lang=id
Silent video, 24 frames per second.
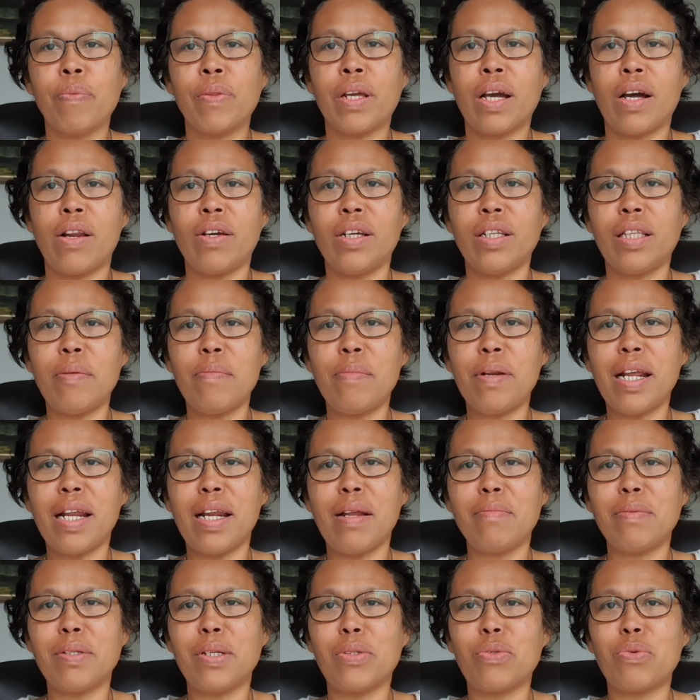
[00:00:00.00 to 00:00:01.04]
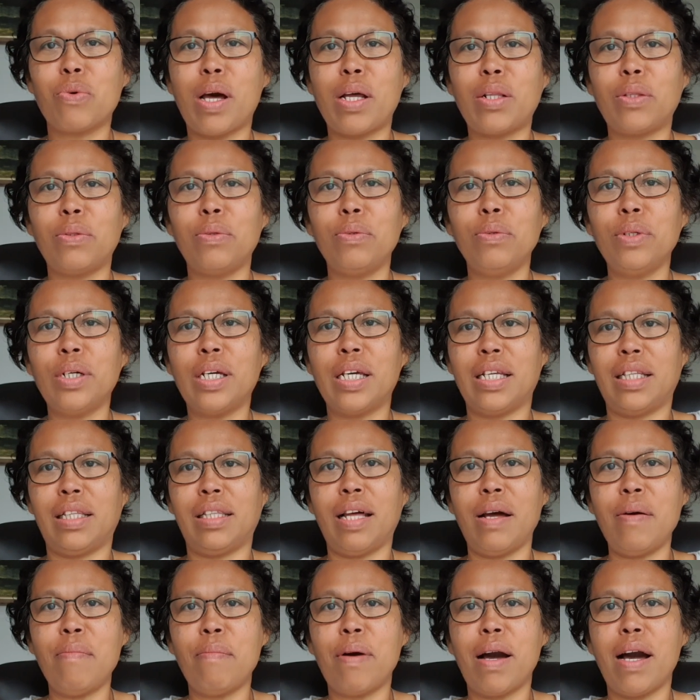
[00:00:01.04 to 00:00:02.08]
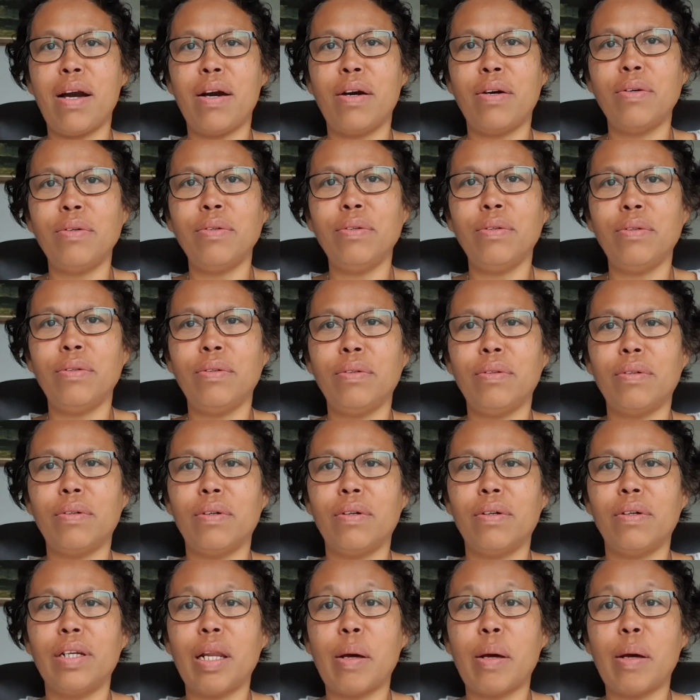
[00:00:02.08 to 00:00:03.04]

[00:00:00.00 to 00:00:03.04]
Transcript: kalau kita menanam sesuatu kita mau oh,